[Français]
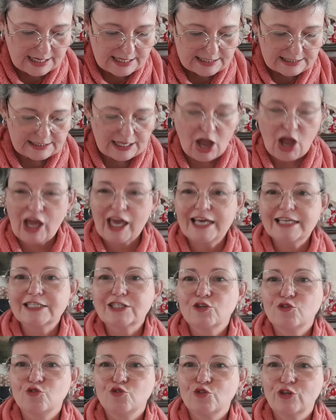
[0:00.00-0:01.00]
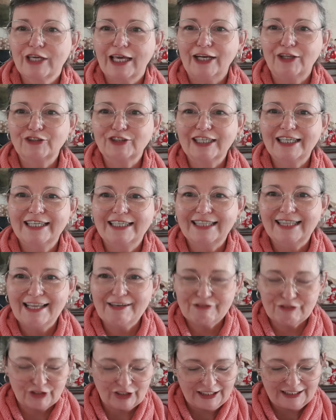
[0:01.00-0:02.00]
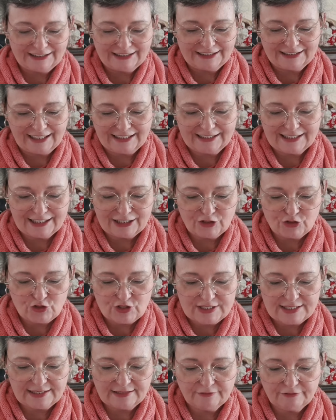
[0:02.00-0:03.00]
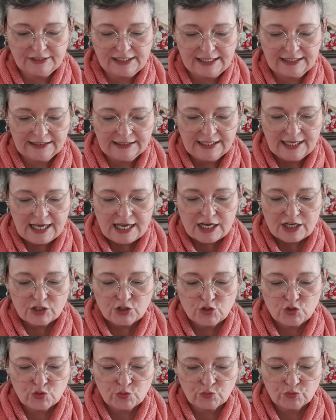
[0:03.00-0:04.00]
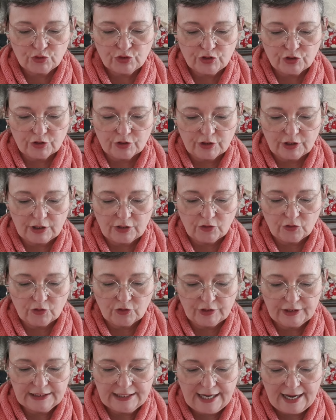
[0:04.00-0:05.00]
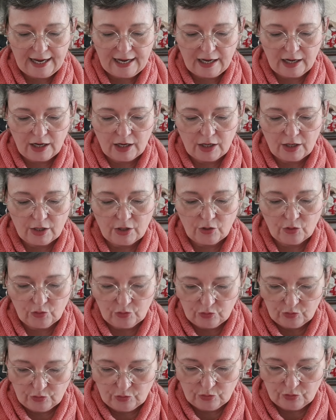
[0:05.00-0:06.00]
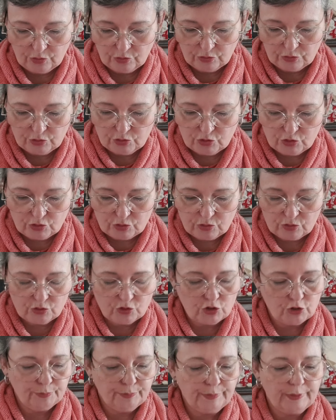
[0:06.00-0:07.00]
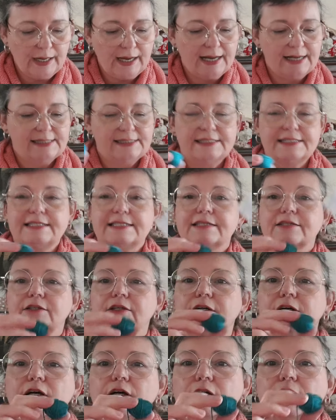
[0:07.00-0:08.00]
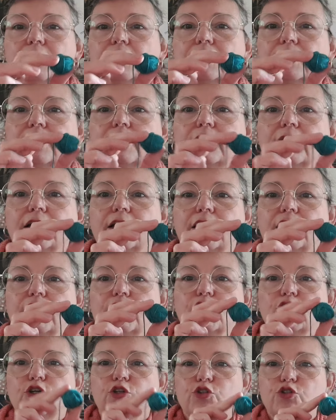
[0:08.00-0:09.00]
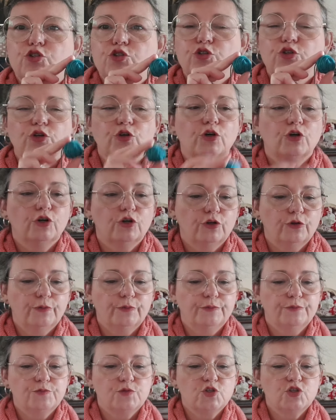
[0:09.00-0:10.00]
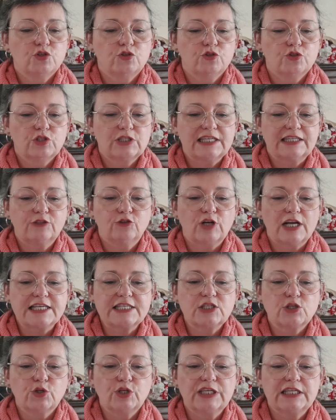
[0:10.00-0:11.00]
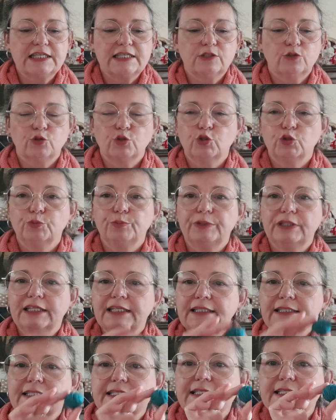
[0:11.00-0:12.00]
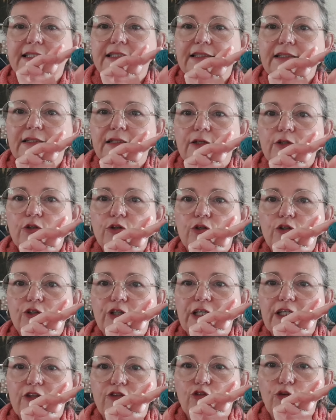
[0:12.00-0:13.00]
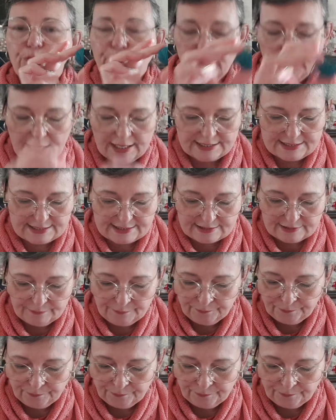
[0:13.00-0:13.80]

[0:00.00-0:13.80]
C'est un reste du calendrier de l'avant de l'année dernière de Sylvia. Donc, euh, il y a euh, Topaz, de... c'est de la Soquier de Kopnitz, coloris Topaz.